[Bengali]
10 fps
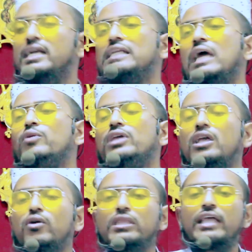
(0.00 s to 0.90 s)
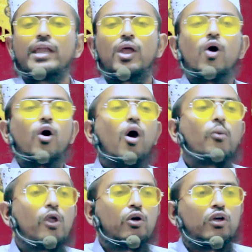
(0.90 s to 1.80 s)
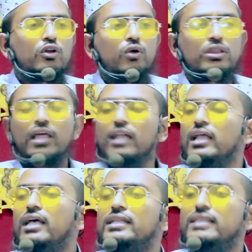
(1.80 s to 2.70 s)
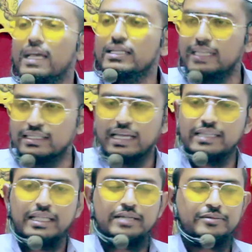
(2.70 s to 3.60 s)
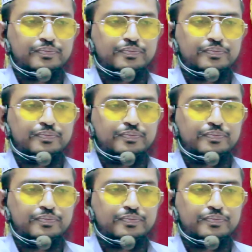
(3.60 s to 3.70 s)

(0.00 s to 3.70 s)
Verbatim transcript: এটা উনি কি করতেন অবলোকন করতেন দেখতে চাইতেন